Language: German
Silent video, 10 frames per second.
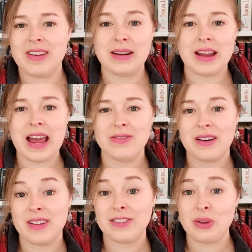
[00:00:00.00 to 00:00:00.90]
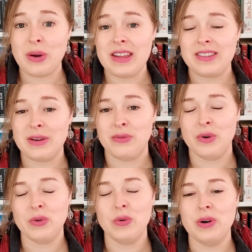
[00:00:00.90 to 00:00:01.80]
wenn einfach was Neues
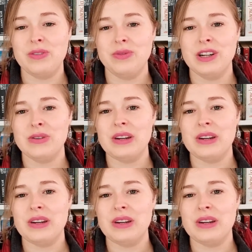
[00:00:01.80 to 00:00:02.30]
hervorgeholt wird